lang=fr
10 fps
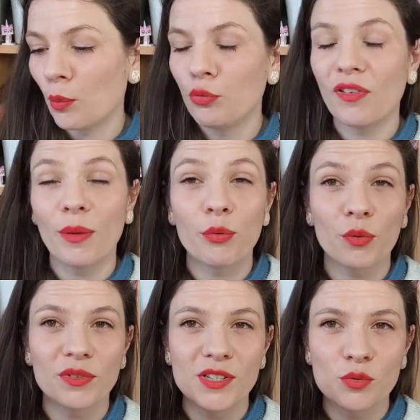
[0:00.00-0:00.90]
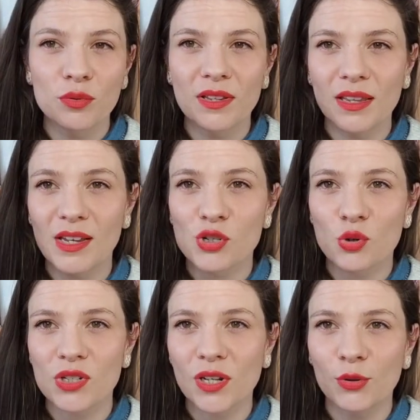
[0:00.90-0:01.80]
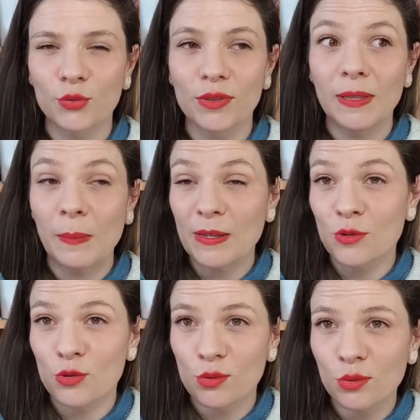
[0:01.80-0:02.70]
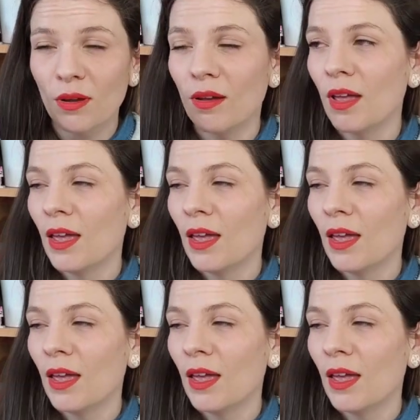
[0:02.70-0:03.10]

on pouvait un peu en discuter et échanger quand on n'était pas sûr.